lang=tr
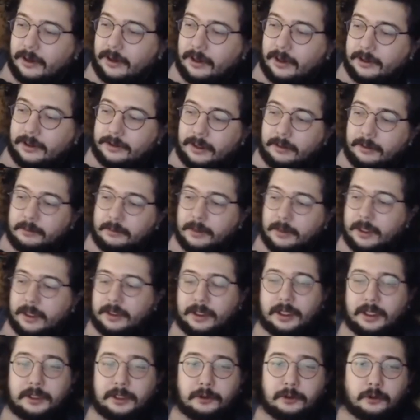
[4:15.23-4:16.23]

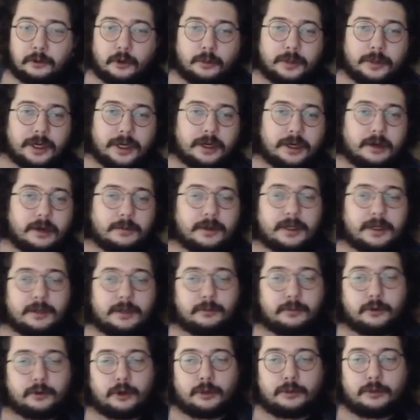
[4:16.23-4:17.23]
Adamlar it köpek ama
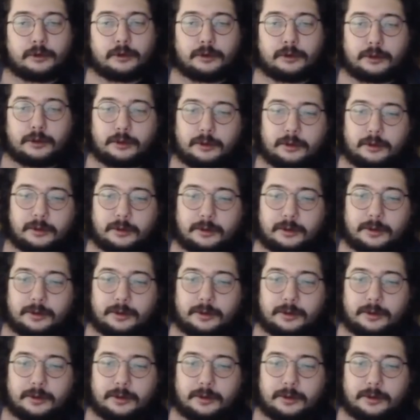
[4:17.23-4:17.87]
yapıyor moruk.